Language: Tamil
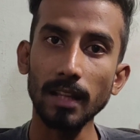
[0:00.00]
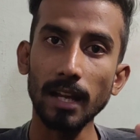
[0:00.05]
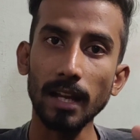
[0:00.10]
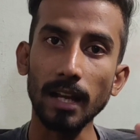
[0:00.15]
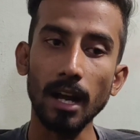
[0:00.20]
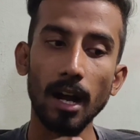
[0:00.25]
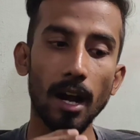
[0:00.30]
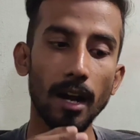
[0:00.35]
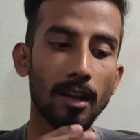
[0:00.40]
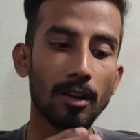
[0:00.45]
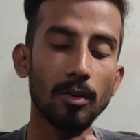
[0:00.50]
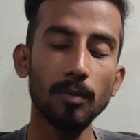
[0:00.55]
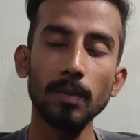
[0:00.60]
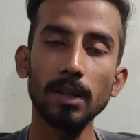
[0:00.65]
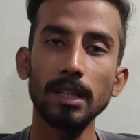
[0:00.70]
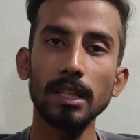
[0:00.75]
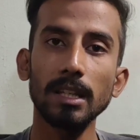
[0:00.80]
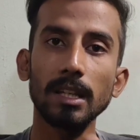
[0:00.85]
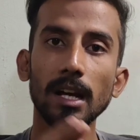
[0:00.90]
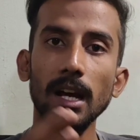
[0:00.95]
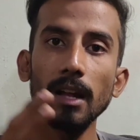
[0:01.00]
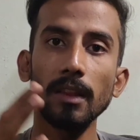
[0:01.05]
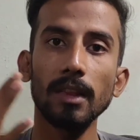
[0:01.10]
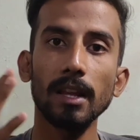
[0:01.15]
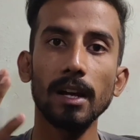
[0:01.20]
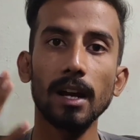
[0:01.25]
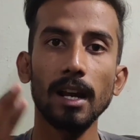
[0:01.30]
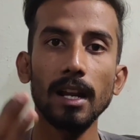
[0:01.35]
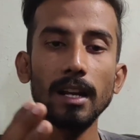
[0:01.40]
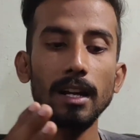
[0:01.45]
எடுத்தாங்க ஆனாலும் பார்த்திங்கன்னா
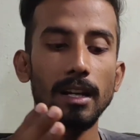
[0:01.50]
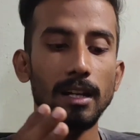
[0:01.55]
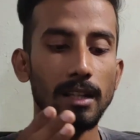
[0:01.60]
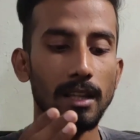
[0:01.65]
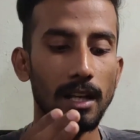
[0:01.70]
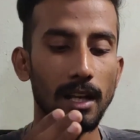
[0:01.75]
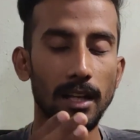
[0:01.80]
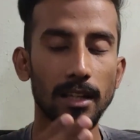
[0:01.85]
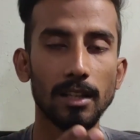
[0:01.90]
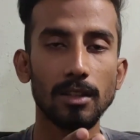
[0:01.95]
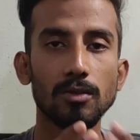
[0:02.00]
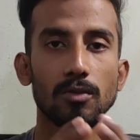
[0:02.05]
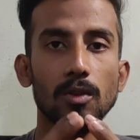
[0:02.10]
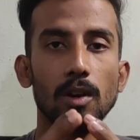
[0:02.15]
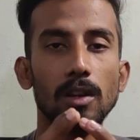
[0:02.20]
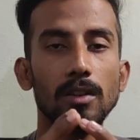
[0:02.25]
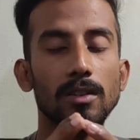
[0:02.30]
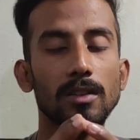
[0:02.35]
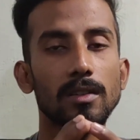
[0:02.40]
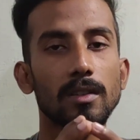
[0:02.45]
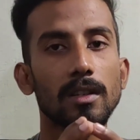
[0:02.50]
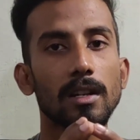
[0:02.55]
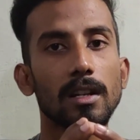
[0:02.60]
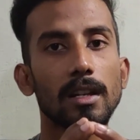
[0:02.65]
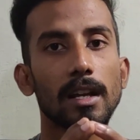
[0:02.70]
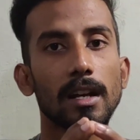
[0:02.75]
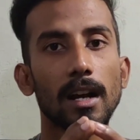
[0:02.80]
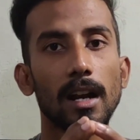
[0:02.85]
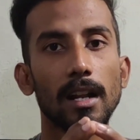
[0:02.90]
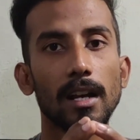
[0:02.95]
அந்த காலகட்டத்தில் அந்த ஜூலை சீசன்
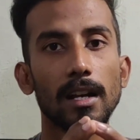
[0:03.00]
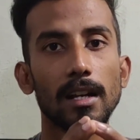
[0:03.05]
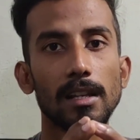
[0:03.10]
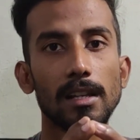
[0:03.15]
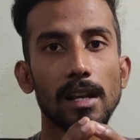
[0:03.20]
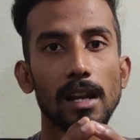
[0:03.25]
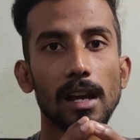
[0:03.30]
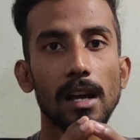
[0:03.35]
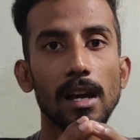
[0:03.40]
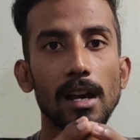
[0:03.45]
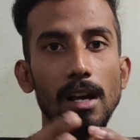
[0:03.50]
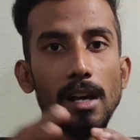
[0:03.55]
இருந்த காலகட்டத்தில்